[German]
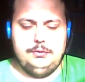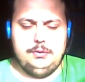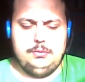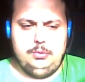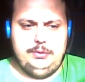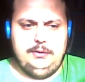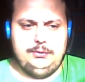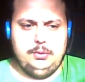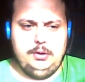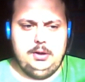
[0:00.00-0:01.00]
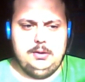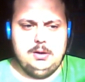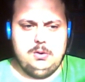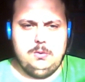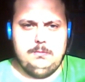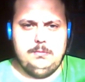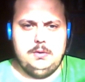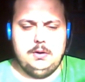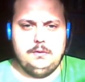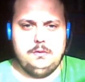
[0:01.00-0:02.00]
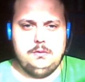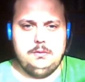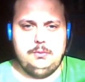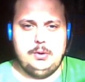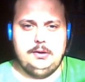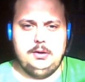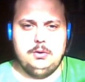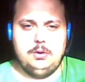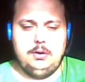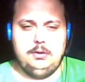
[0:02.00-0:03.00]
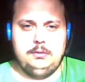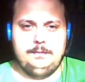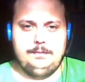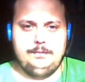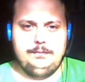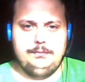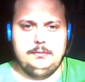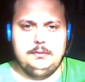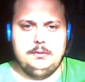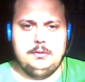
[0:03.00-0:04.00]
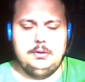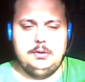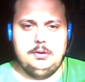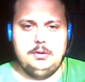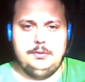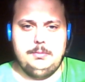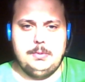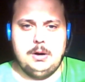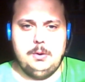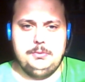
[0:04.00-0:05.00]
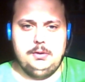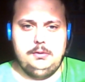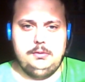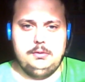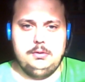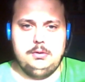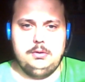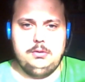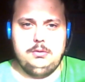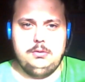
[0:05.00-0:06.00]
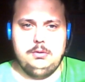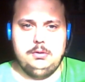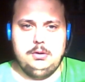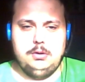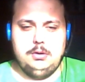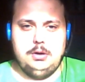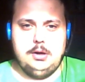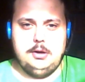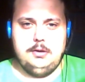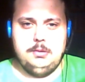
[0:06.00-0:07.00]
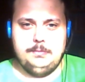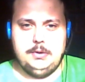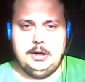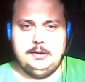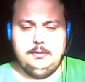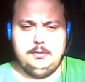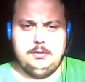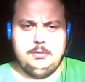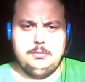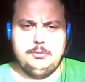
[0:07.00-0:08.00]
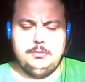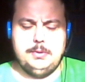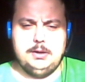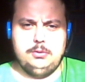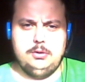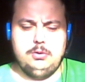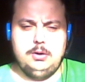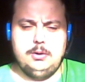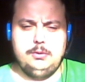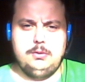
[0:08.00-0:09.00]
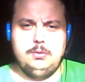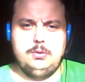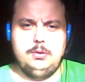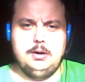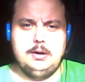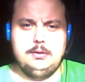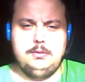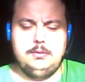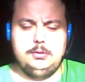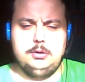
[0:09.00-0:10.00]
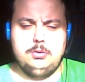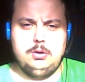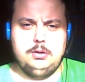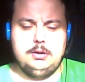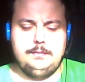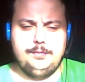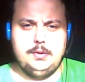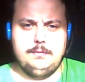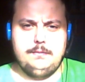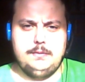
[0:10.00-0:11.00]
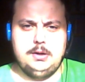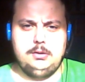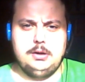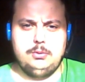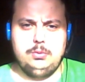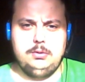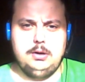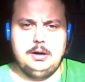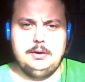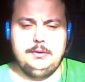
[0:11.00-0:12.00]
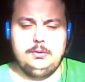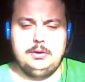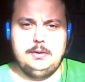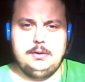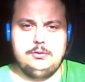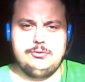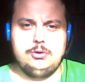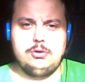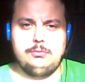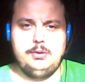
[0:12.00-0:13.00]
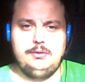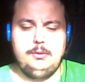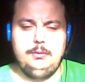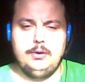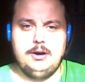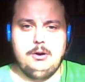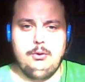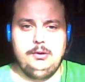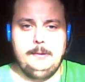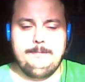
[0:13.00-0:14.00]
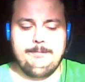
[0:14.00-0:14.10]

Das, die, die, Story geht darum, dass Cranky Kong äh, behauptet, äh, ähm, er hätte bei Donkey Kong County nur Glück gehabt, Donkey Kong wegen der guten Grafik und deswegen hätte ich jetzt nicht das Spiel so gut verkauft.